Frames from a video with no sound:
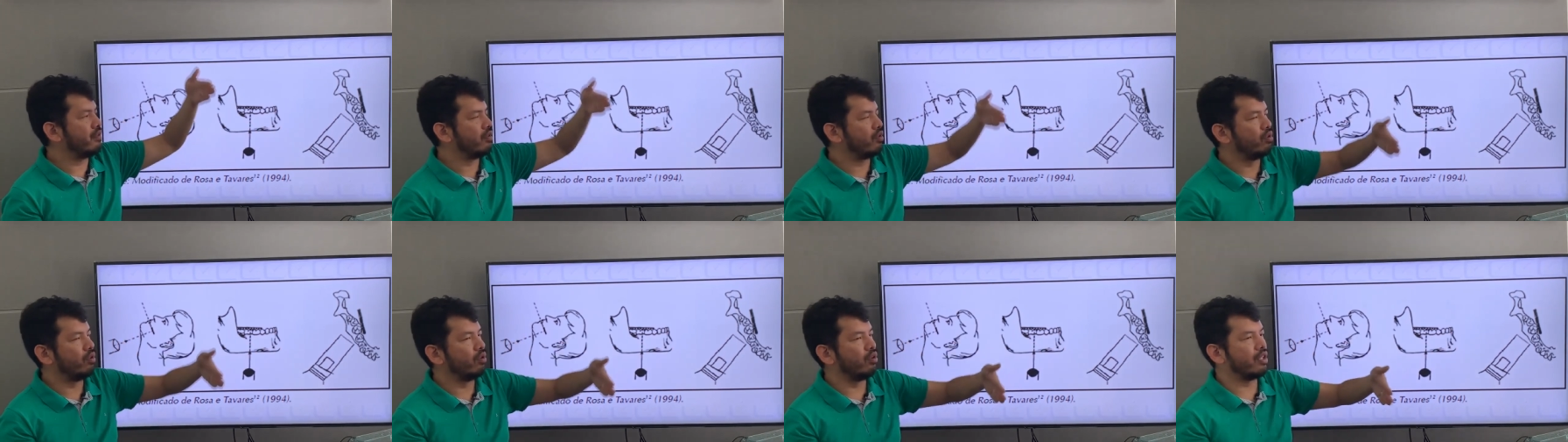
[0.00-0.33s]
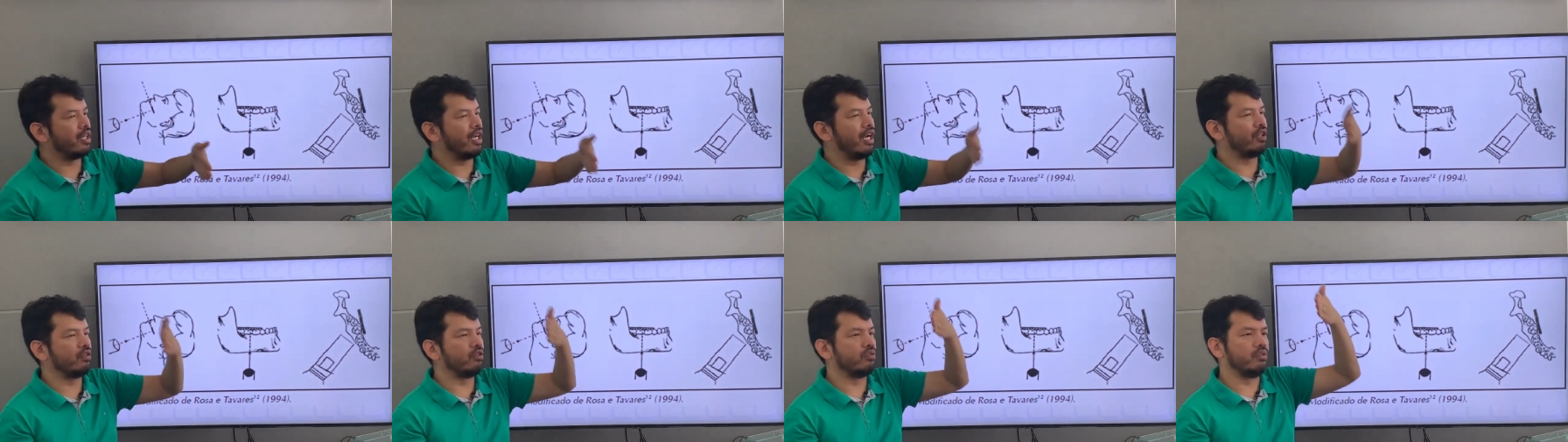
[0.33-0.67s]

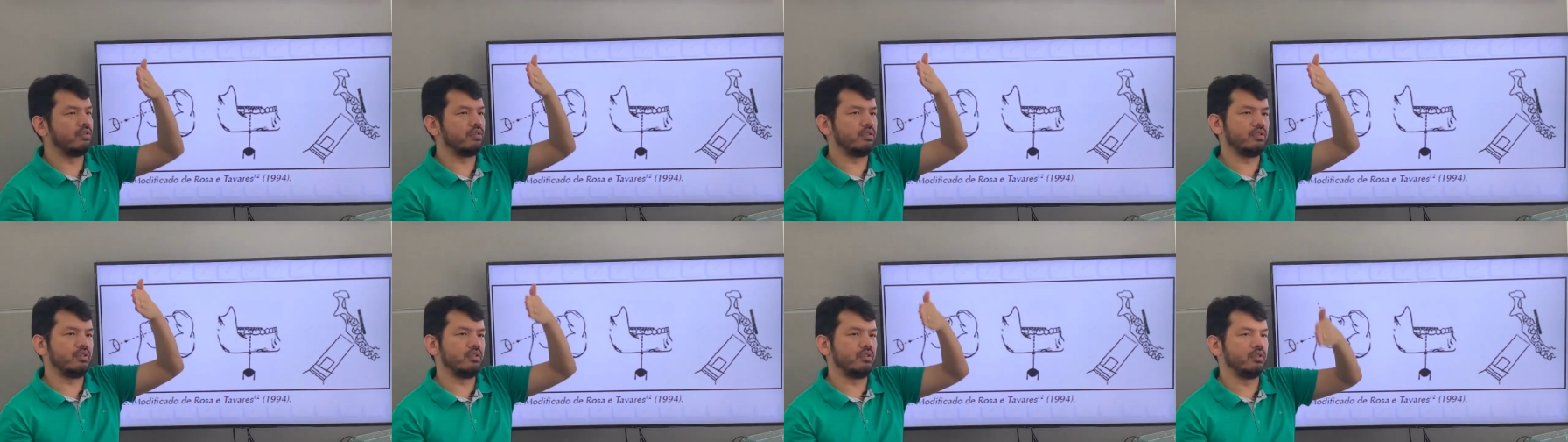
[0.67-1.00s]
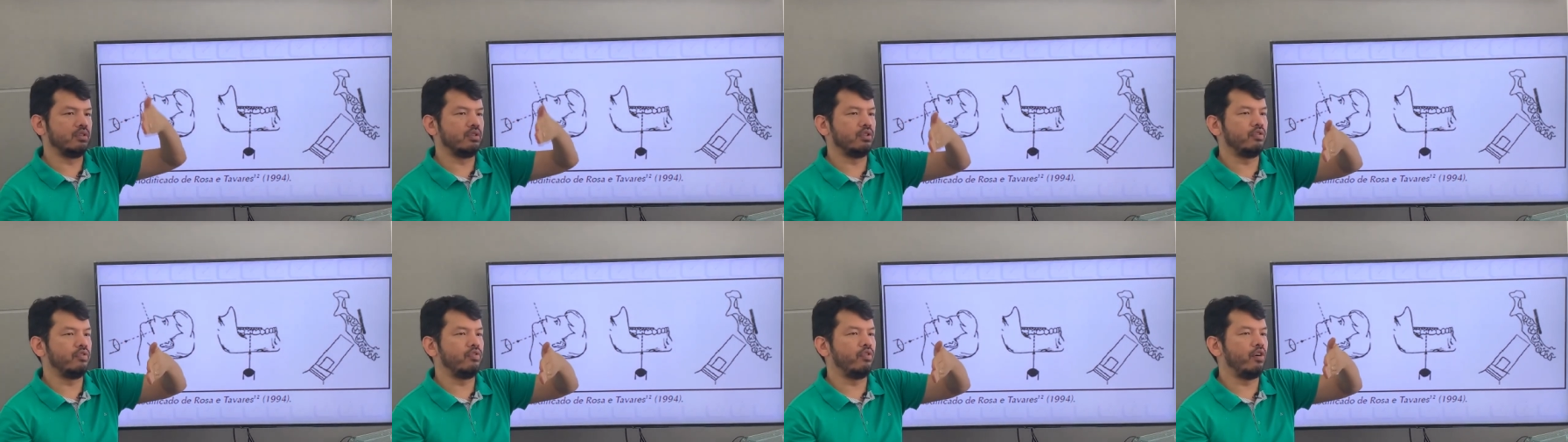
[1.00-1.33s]
colocado
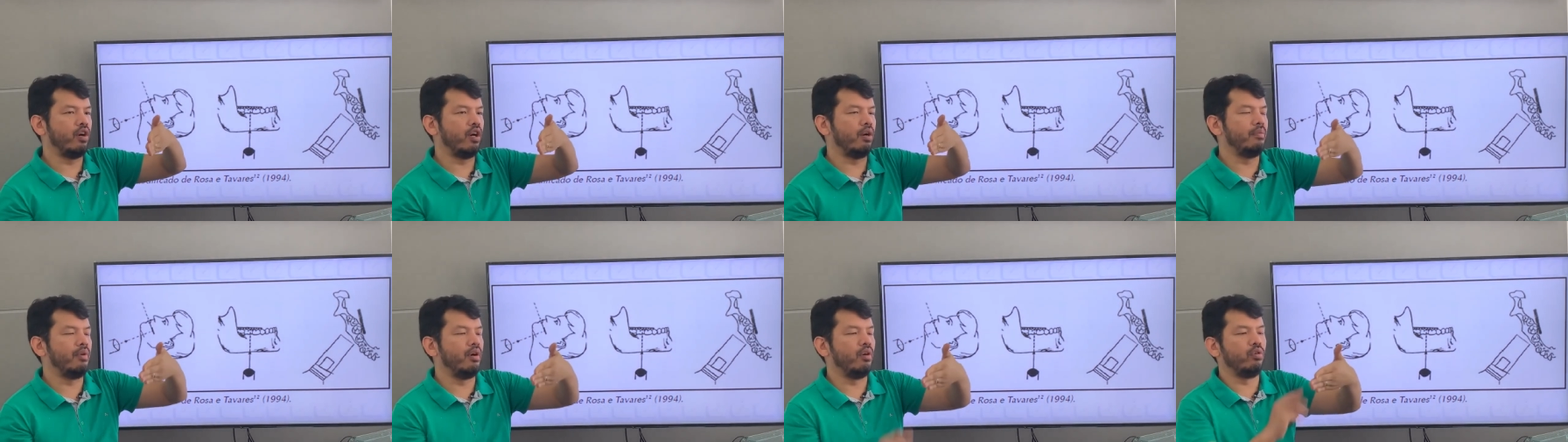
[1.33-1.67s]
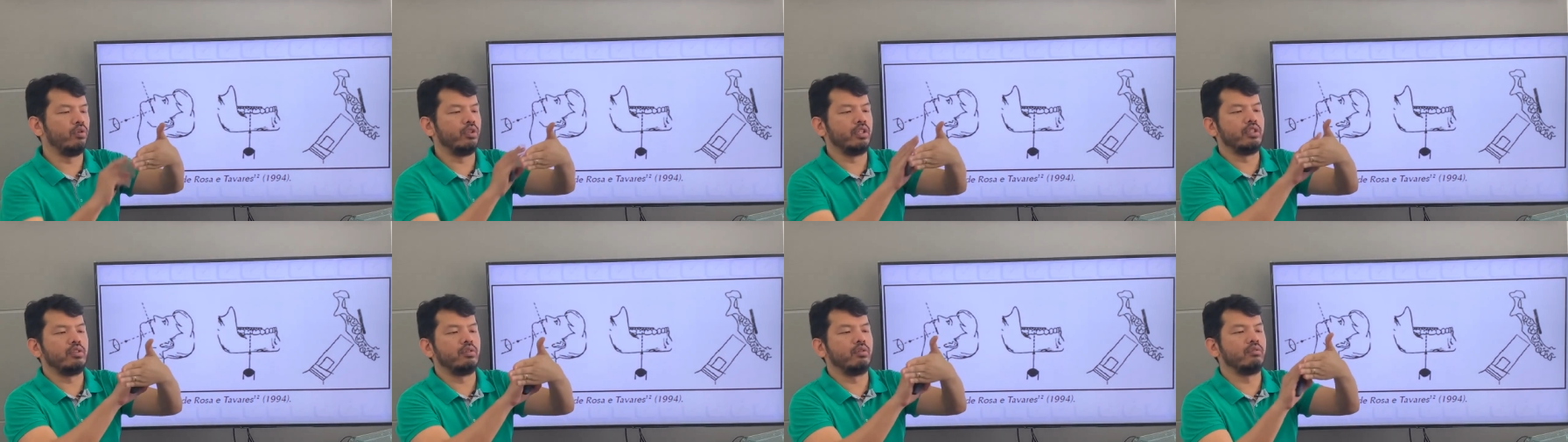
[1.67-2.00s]
de forma
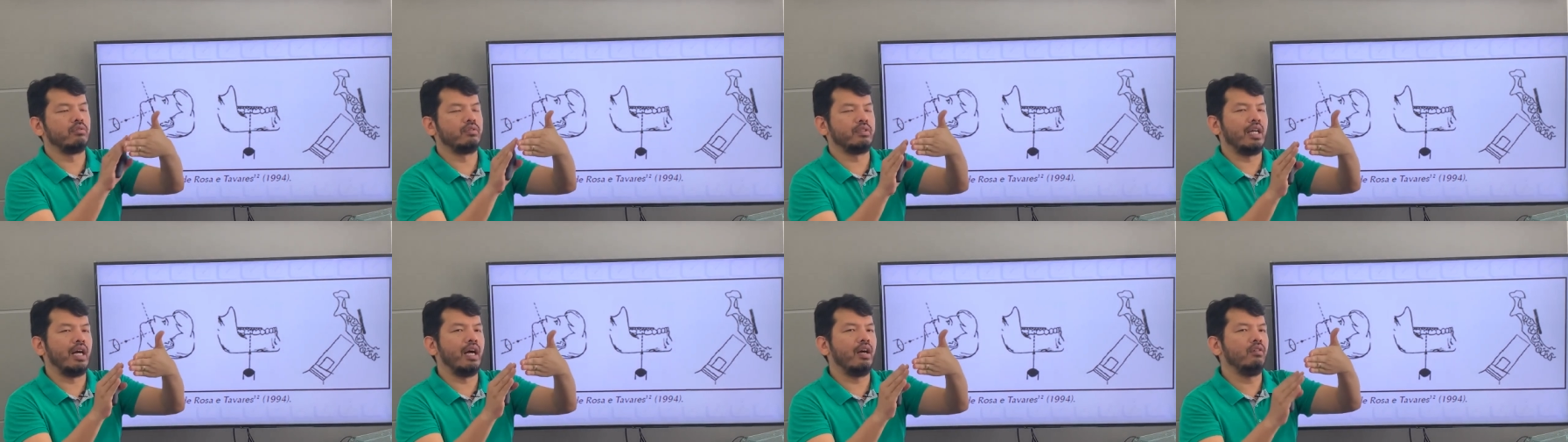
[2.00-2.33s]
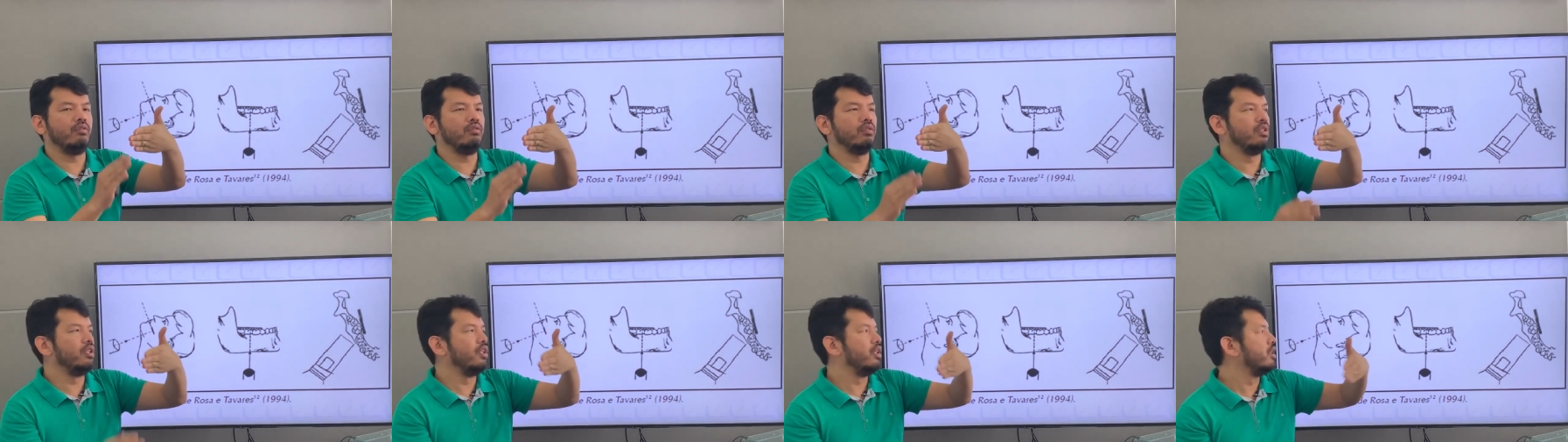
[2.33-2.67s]

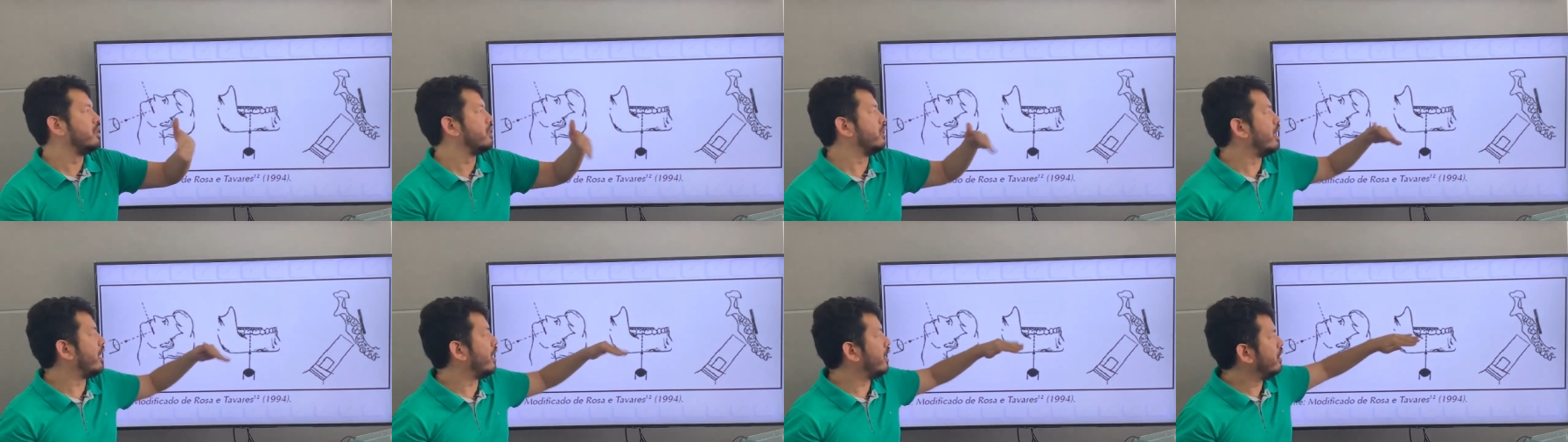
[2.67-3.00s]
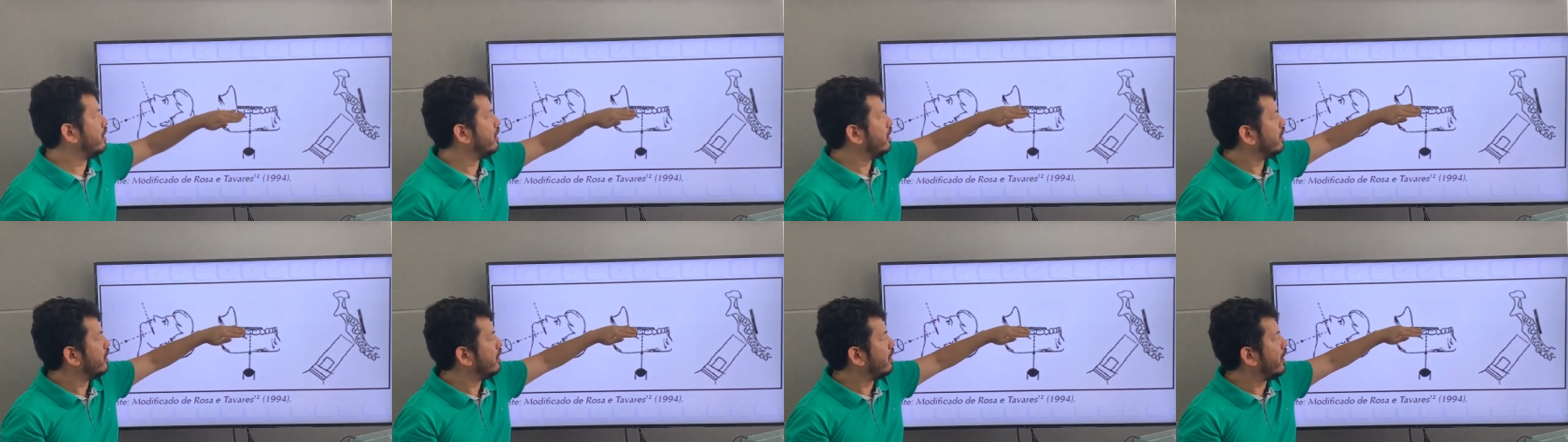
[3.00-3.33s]
horizontal, né?
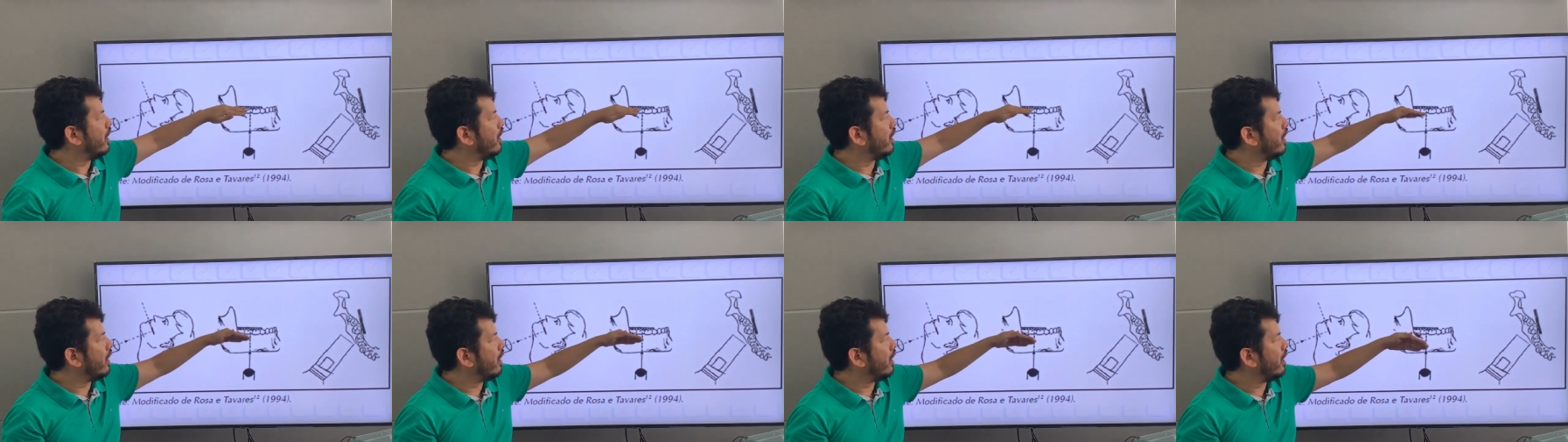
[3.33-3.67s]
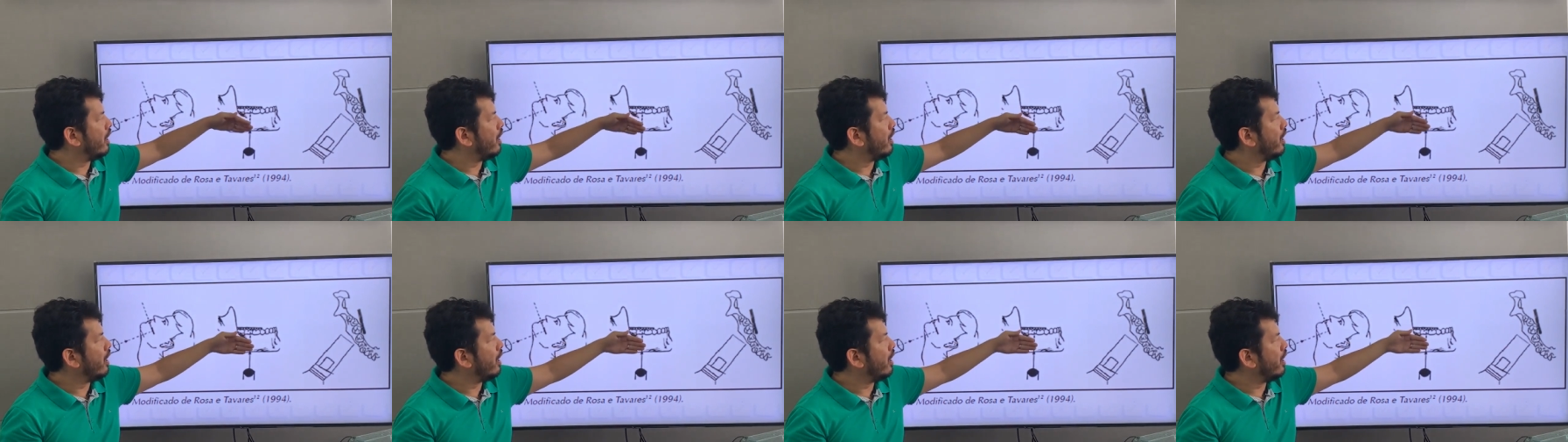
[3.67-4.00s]

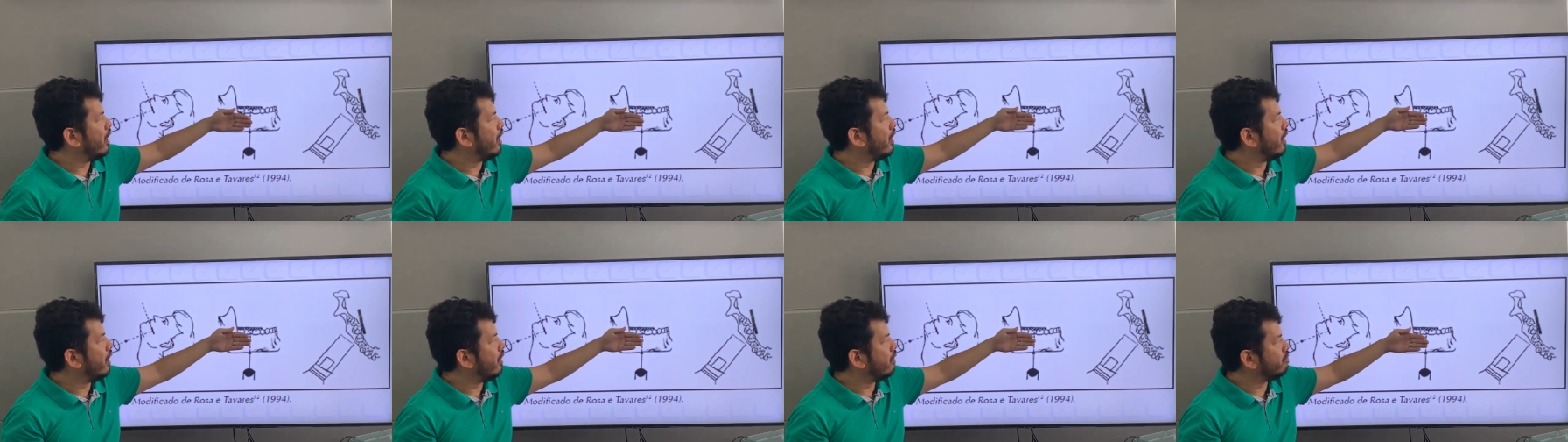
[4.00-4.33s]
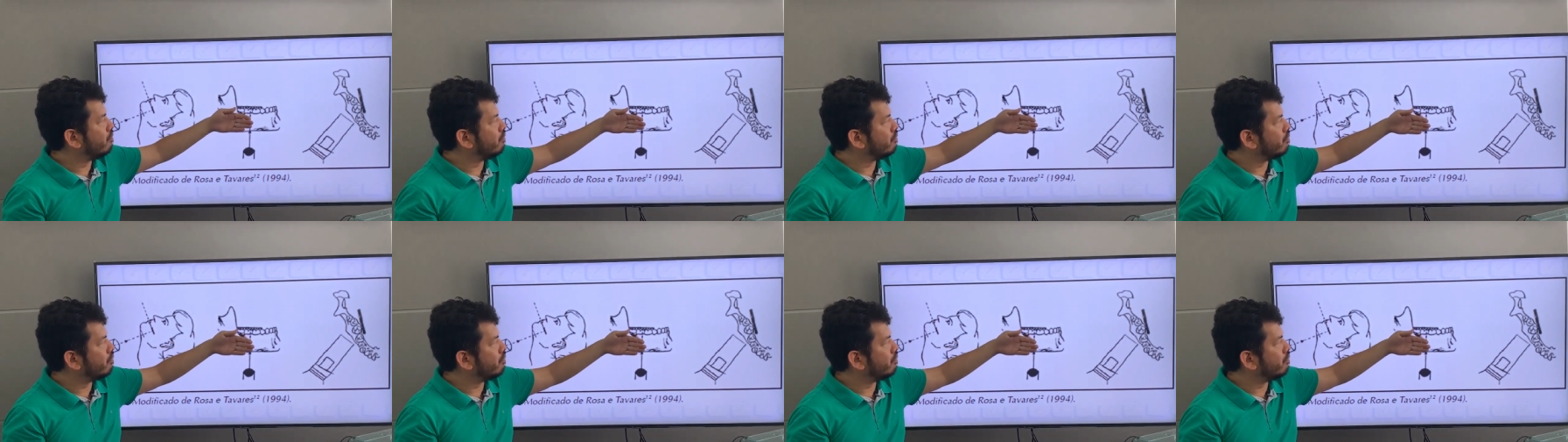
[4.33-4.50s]
É,